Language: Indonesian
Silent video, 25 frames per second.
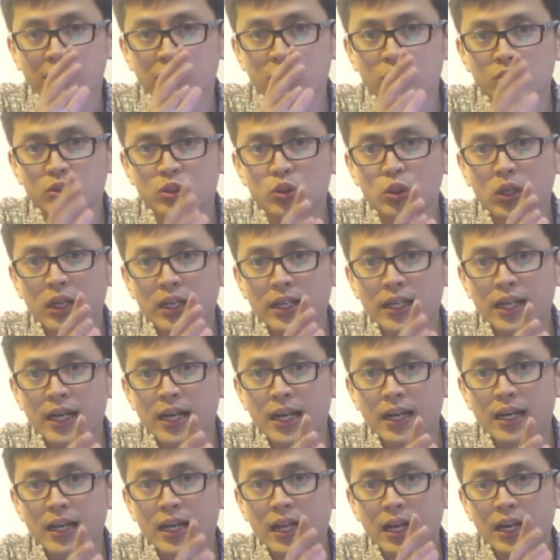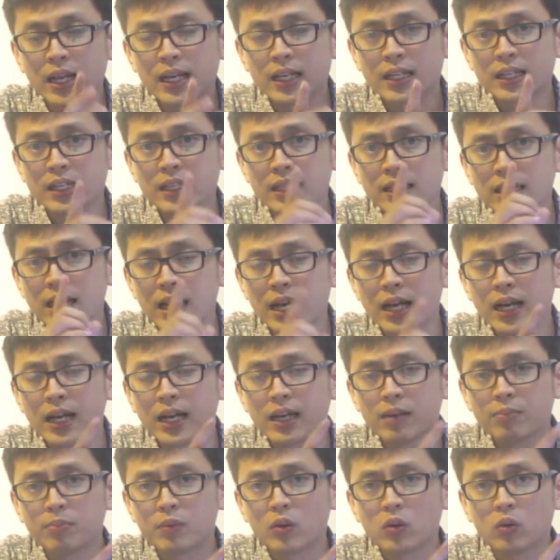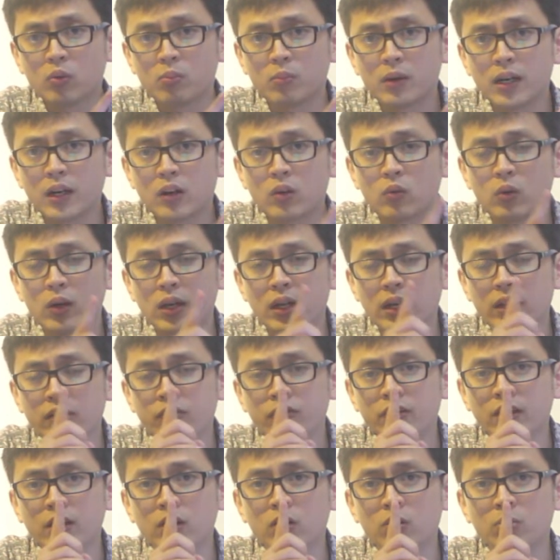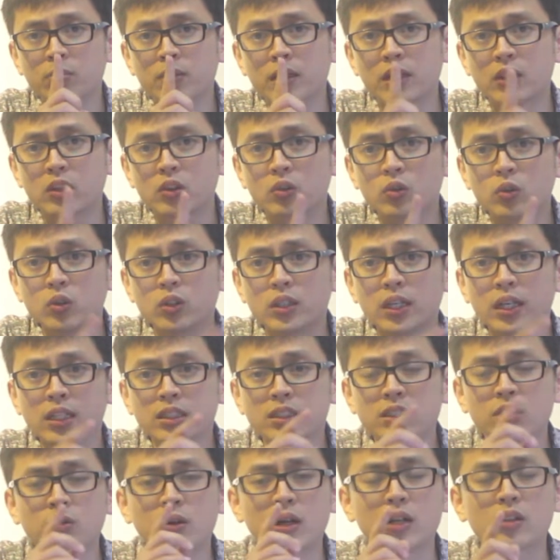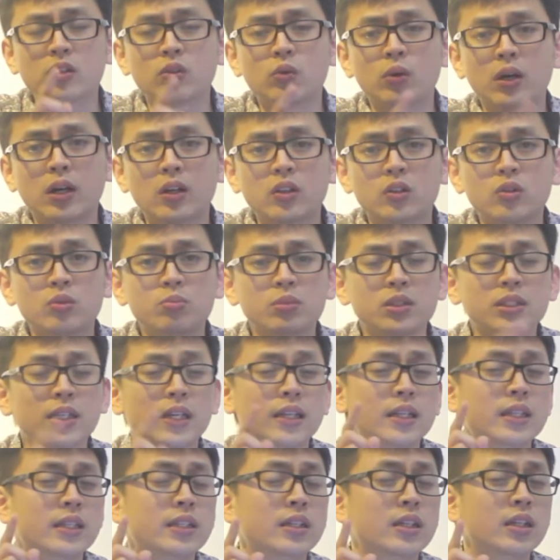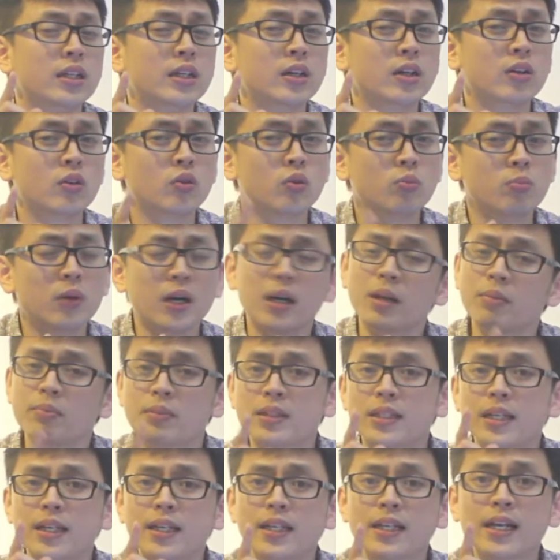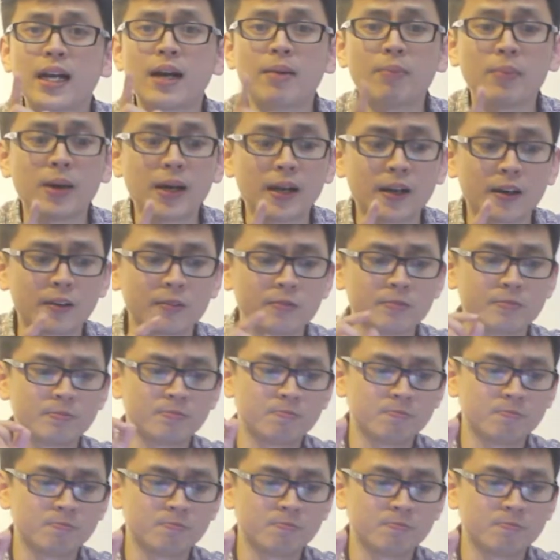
Tujuannya adalah kita akan merubah ruang living room itu yang sewaktu-waktu bisa diubah menjadi kamar